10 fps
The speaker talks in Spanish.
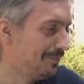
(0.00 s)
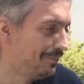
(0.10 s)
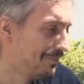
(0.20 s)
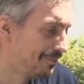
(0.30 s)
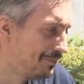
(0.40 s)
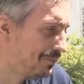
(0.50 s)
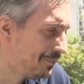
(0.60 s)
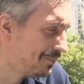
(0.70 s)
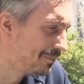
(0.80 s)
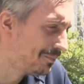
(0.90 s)
Maxi,
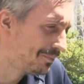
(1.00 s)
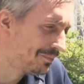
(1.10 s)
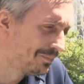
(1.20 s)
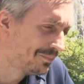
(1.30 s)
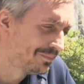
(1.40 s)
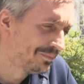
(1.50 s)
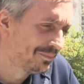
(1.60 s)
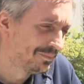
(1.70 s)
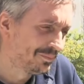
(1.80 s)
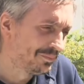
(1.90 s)
sabemos que
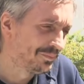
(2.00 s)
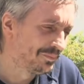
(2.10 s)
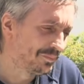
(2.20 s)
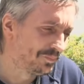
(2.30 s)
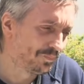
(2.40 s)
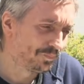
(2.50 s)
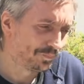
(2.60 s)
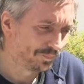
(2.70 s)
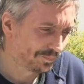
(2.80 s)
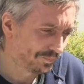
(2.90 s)
estos
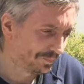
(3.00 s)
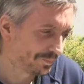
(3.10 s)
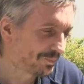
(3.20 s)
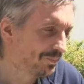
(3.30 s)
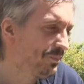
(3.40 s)
últimas semanas,